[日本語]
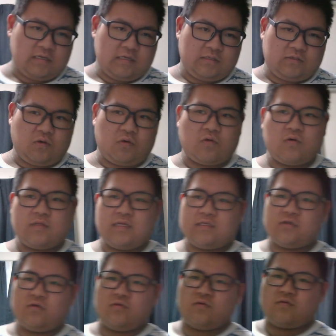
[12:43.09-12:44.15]
そこで
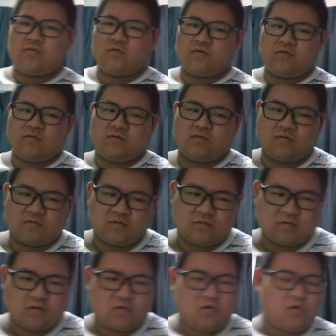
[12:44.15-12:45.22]
その、
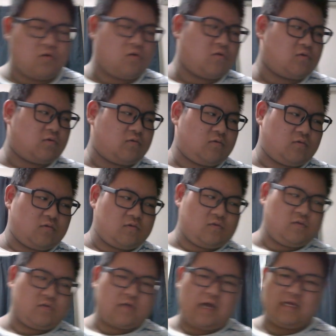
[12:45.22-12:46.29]
こう
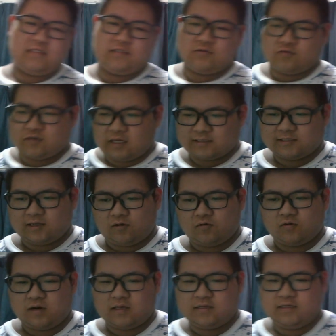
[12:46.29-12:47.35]
いう感じを出した
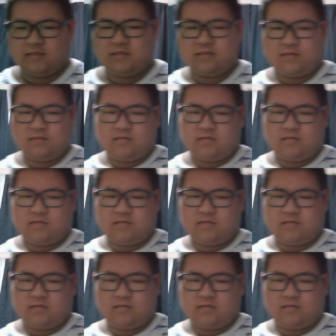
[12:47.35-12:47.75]
方がいい。